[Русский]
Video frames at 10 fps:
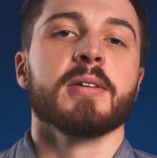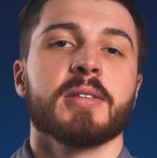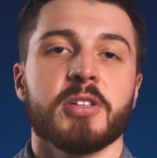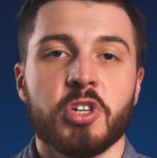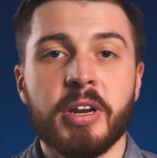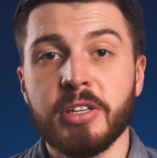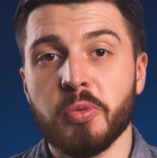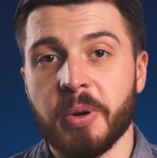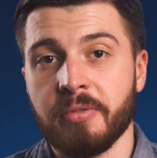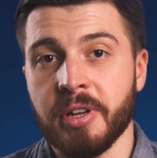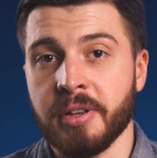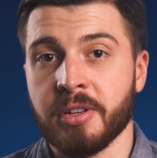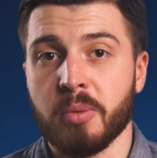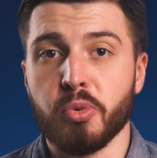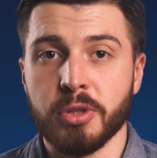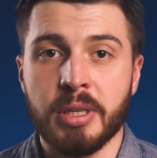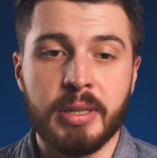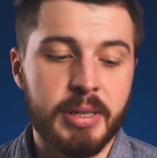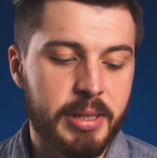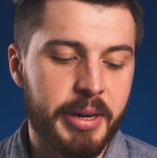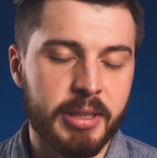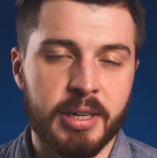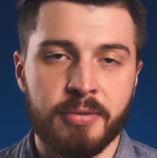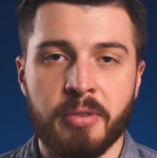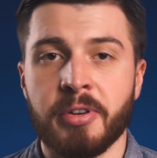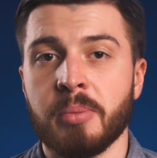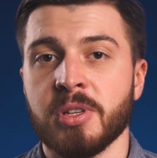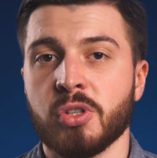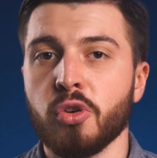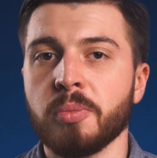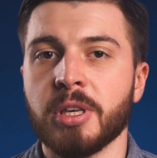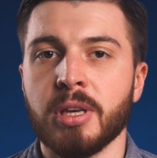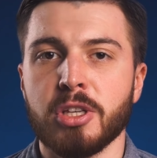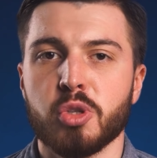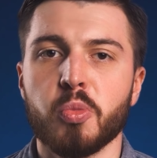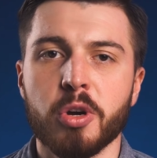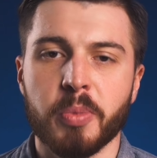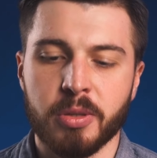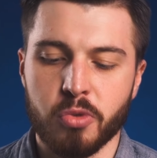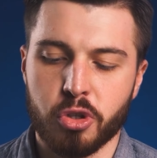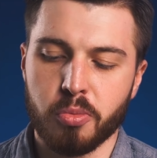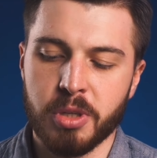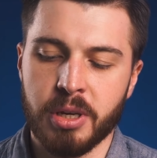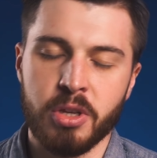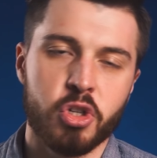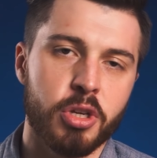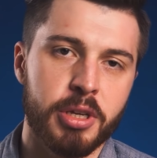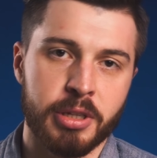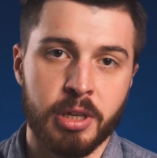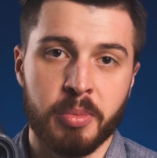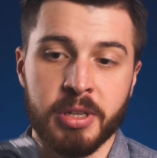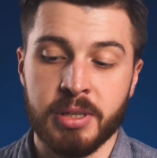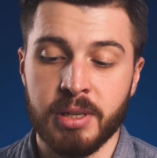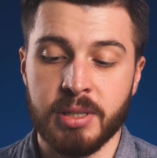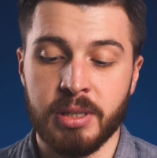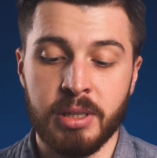К сожалению, проверить работает ли зарядка зарядка во время съемки я не смог, потому что у меня инженерный образец